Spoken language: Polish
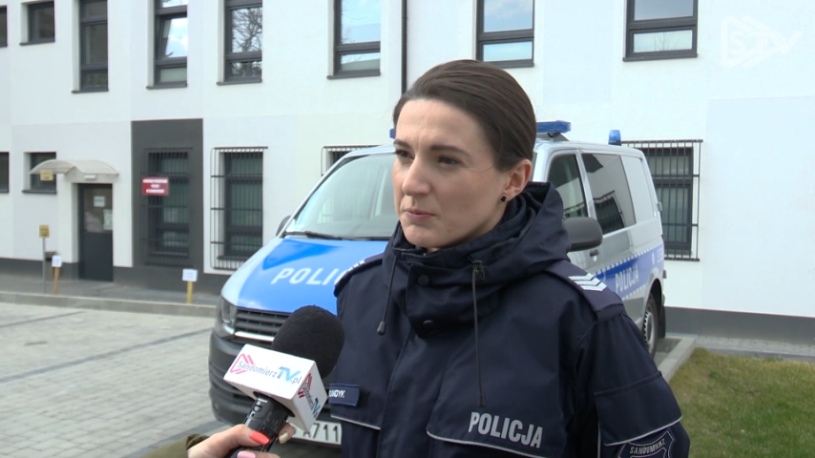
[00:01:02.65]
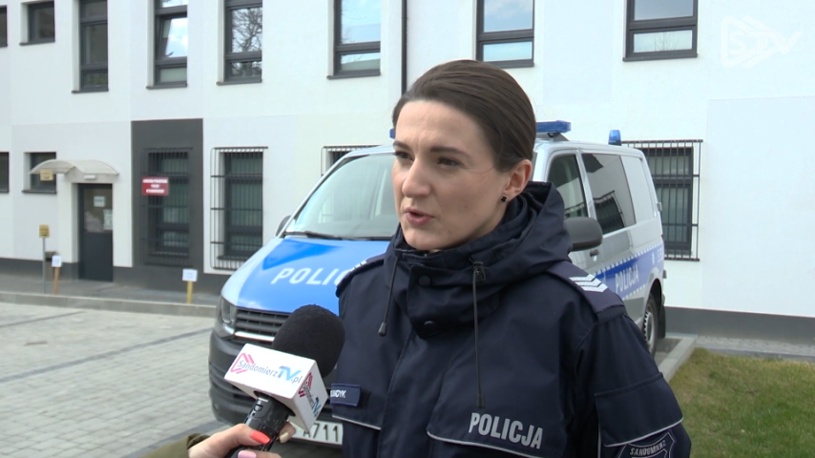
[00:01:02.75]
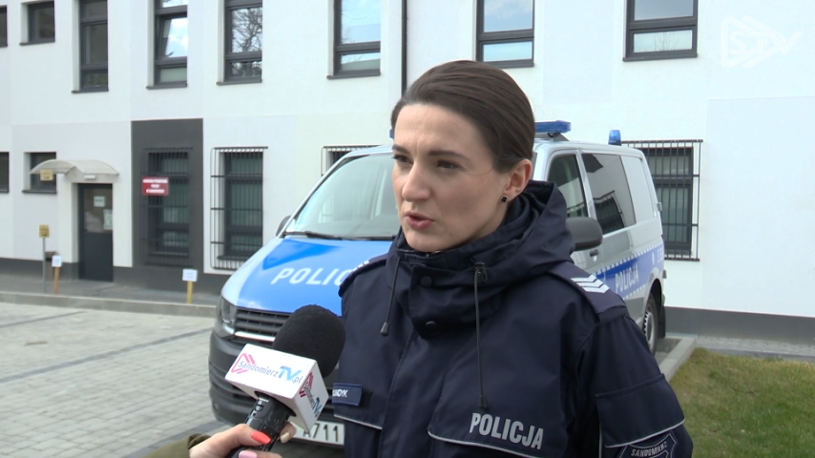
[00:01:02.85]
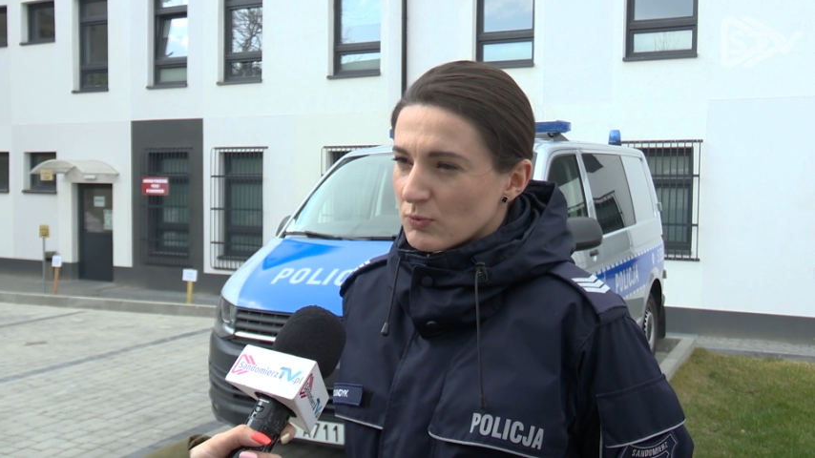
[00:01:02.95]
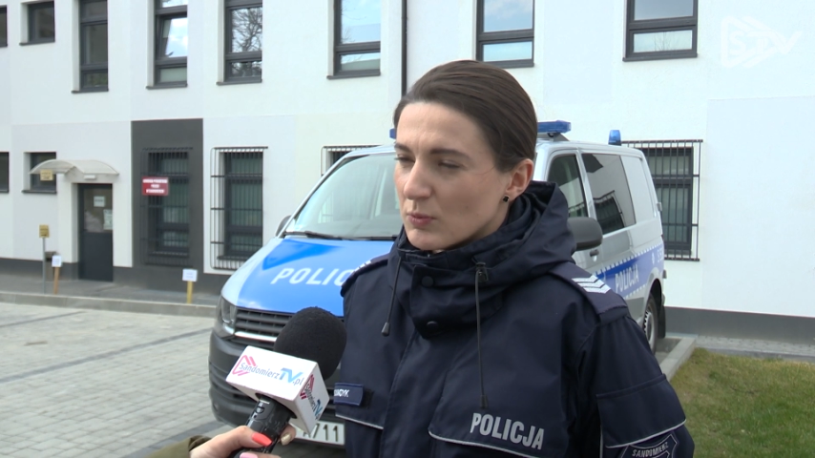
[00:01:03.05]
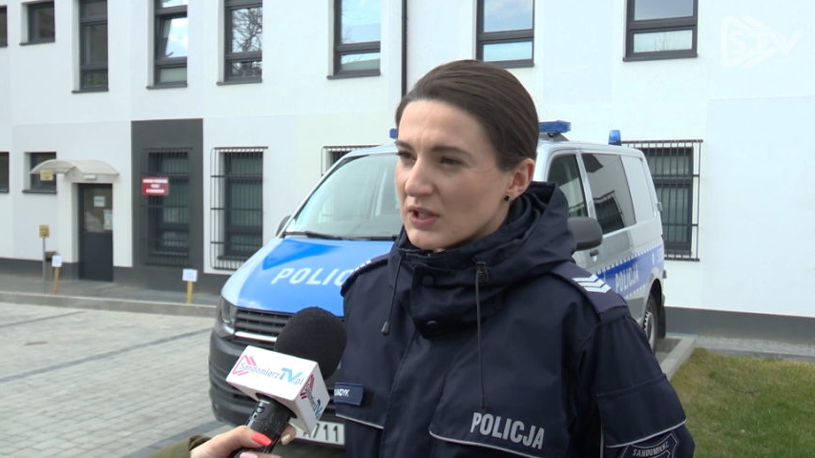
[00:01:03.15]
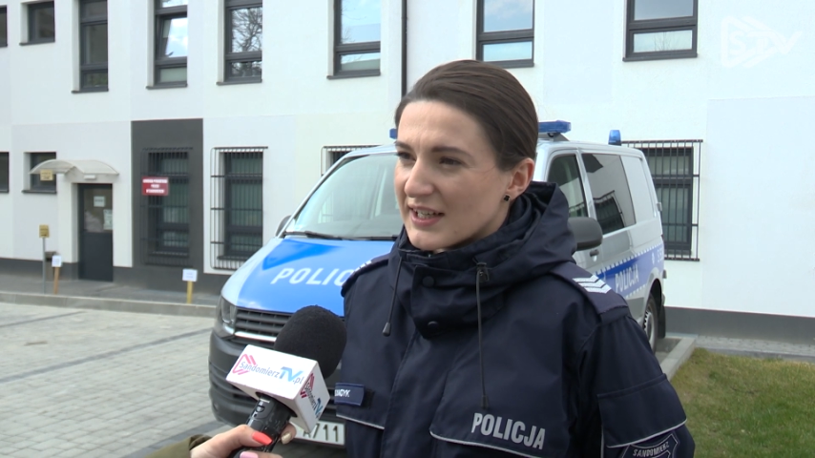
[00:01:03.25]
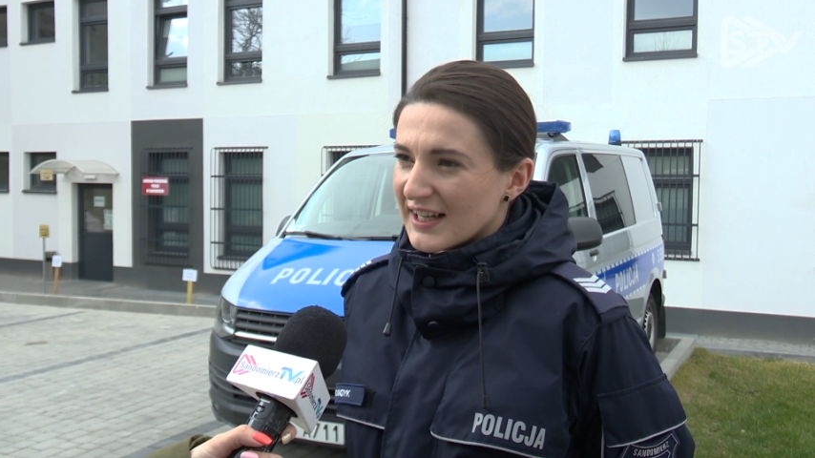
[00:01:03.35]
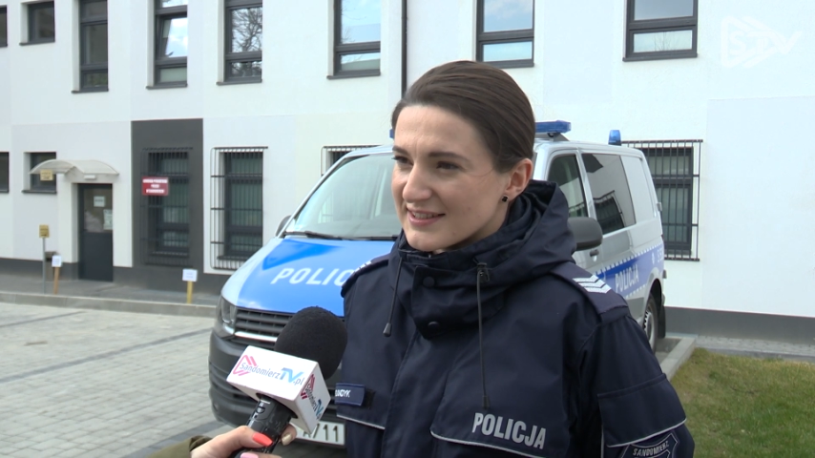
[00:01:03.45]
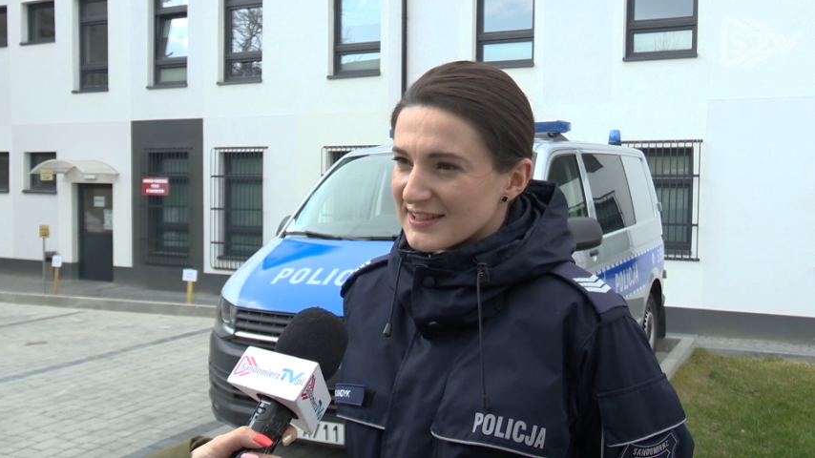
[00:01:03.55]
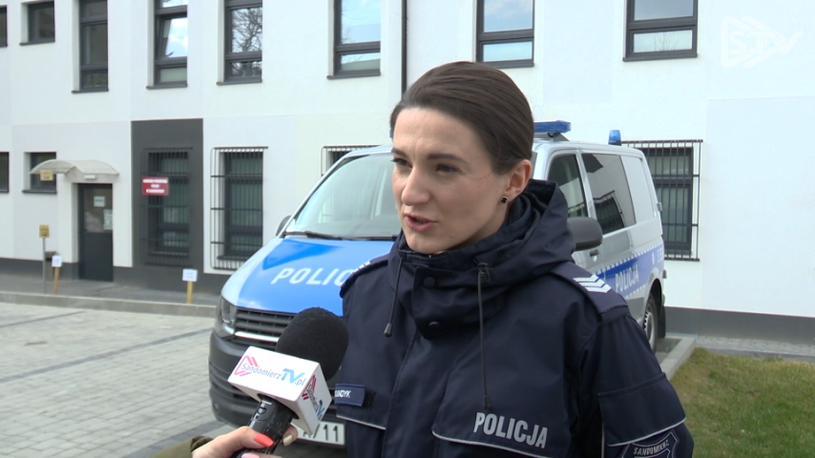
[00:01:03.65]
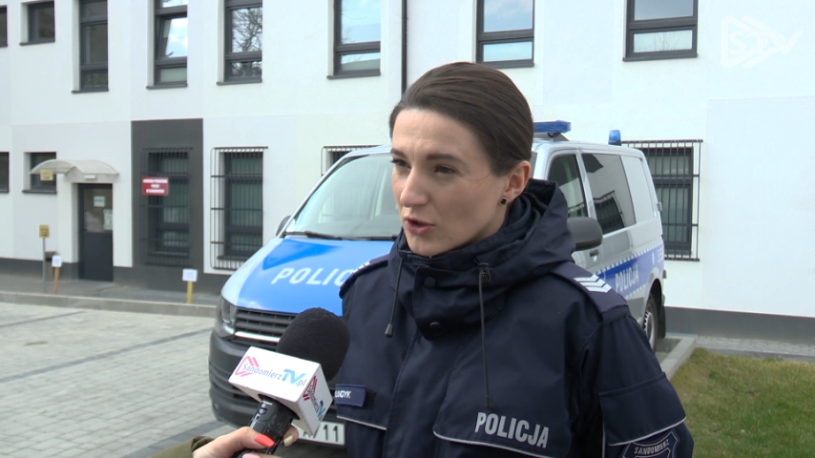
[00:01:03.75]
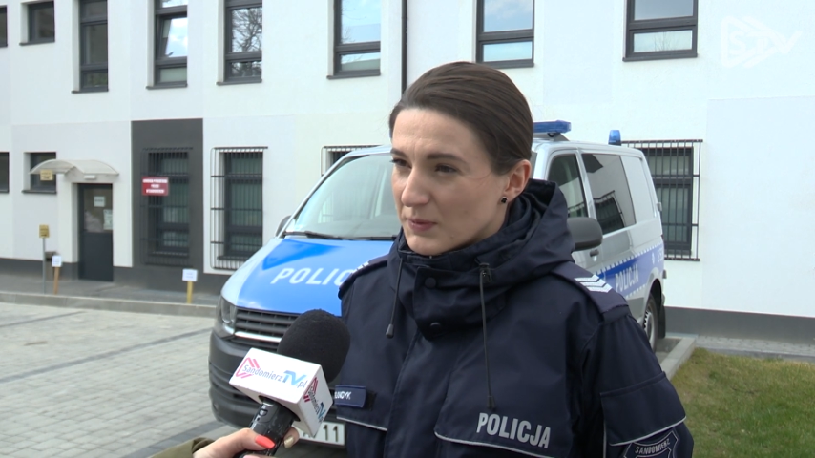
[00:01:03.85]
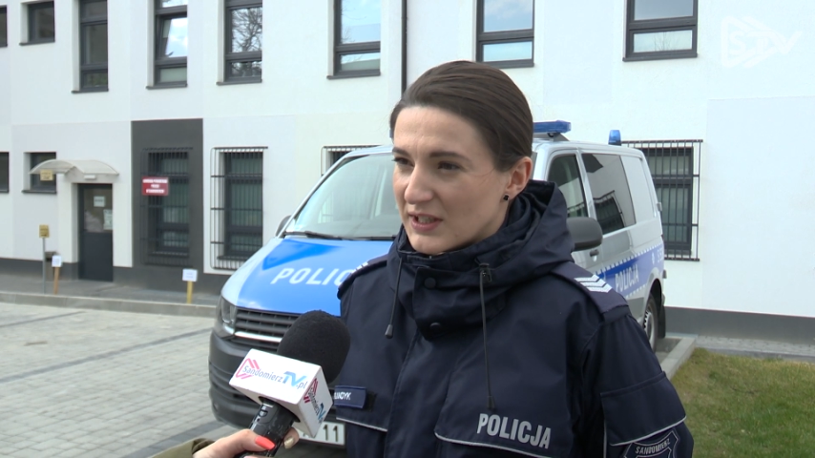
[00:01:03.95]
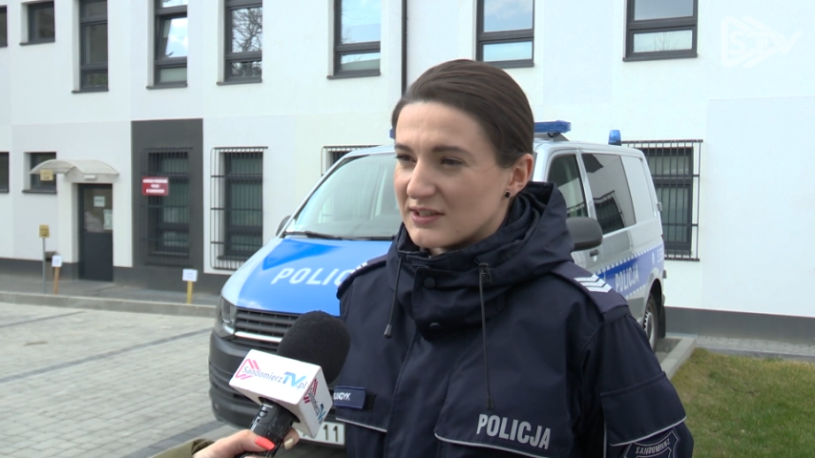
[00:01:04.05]
minimum raz na
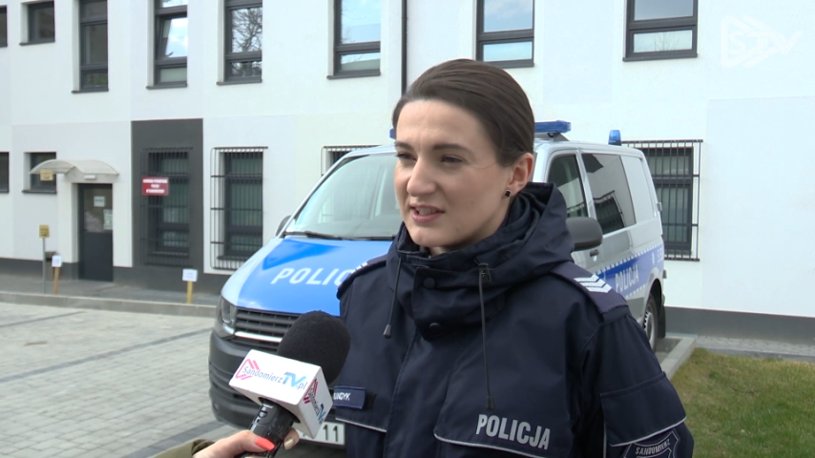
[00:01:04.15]
dobę.